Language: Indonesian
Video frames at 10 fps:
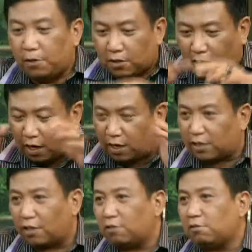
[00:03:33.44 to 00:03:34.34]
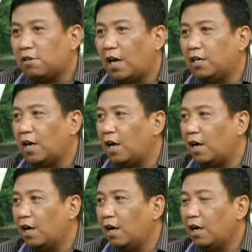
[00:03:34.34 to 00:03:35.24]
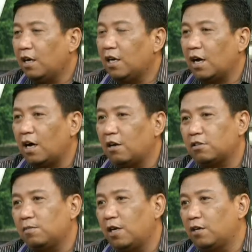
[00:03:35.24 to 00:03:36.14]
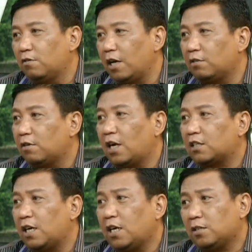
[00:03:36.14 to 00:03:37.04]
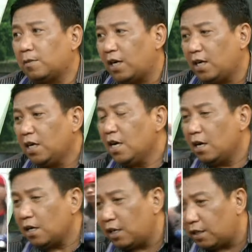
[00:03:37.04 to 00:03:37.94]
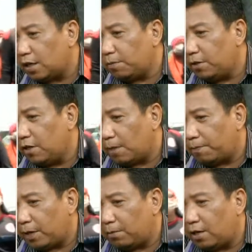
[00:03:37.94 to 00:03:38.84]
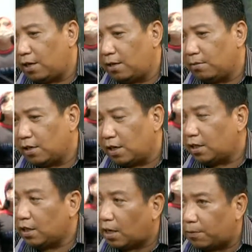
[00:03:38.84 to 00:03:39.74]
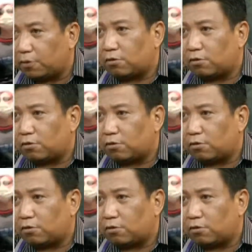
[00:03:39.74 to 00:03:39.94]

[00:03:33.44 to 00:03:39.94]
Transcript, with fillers: Tapi sarananya itu sudah ada. Okay. Nah kalau 92 itu dilaksanakan sebenarnya kita dapat meliminir tingkat